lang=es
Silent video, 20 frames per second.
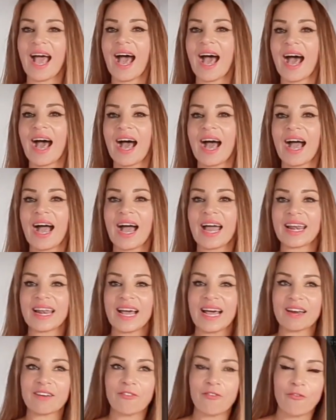a
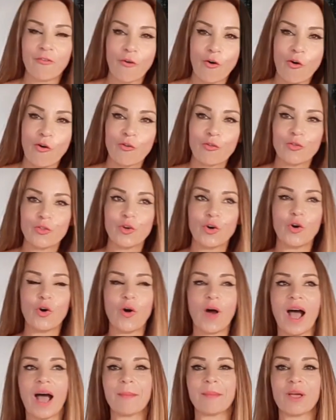ganar
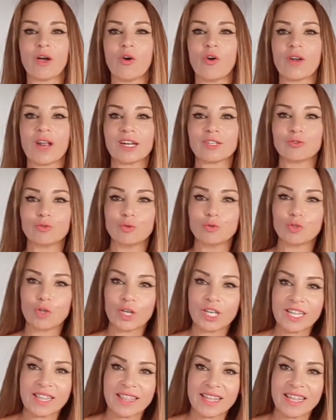fondo, a mejorar tu
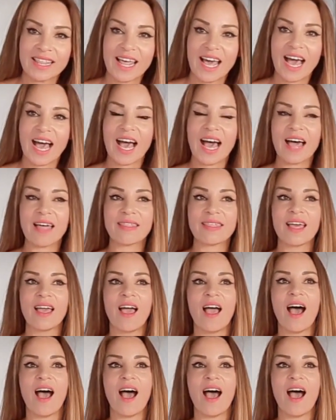tonicidad,